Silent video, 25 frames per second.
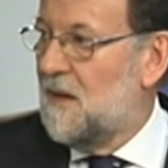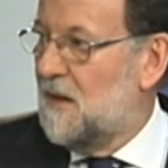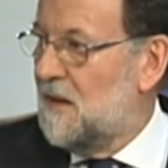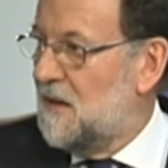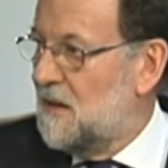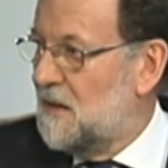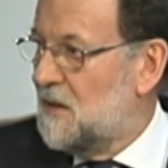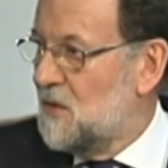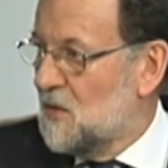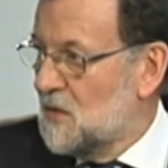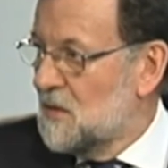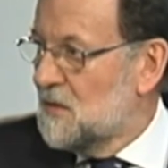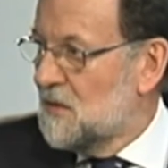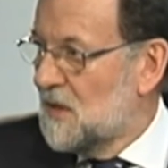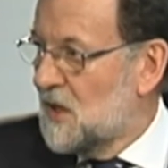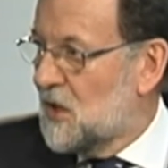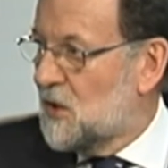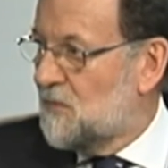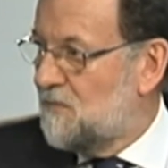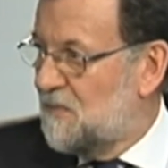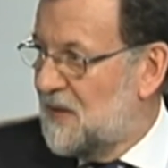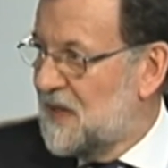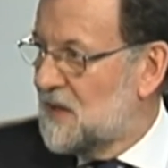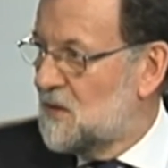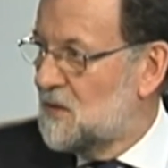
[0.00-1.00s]
y yo
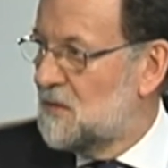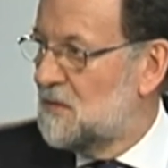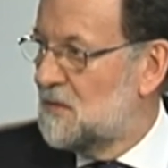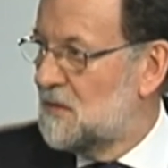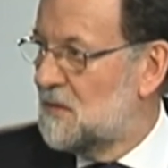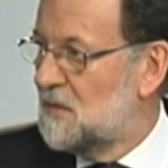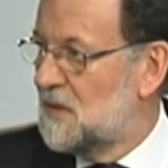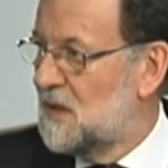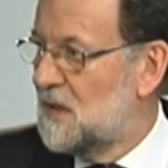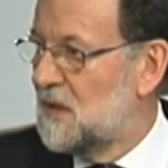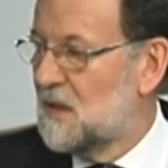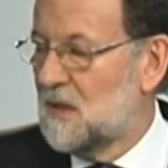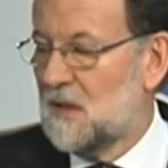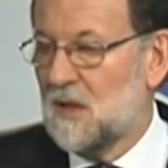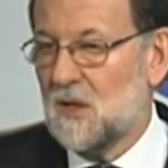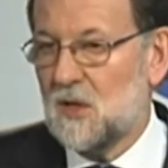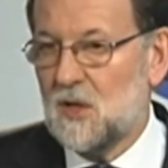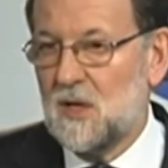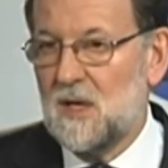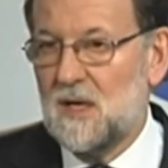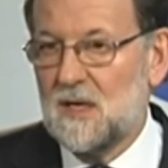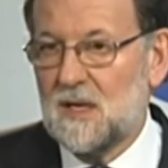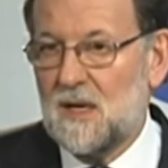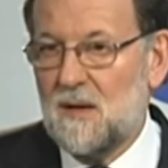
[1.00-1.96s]
espero que sean